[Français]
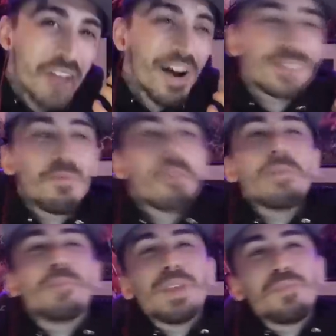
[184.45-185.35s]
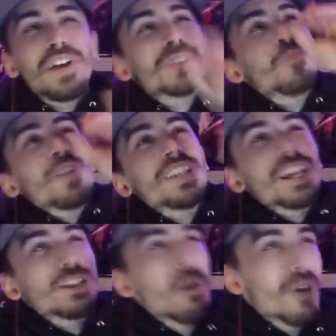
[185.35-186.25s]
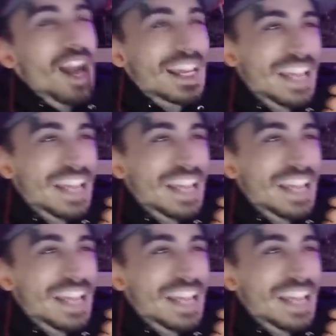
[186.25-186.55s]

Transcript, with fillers: À ce moment-là, on met pas de paille, tu poids directement la